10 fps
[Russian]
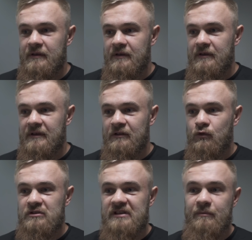и это
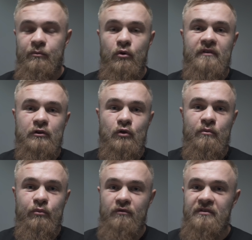тот самый бой, в
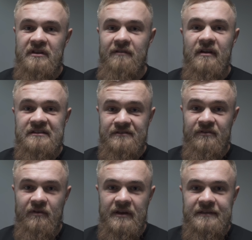котором профи не является
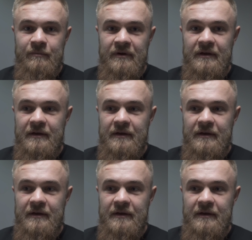фаворитом.